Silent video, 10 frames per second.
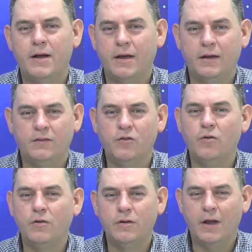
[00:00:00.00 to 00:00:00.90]
eh,
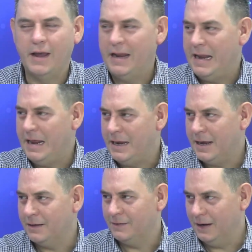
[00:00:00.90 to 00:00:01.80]
son en
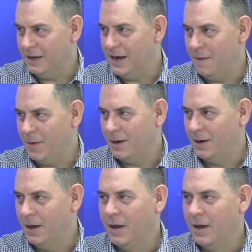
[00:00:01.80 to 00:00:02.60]
línea, se le llaman,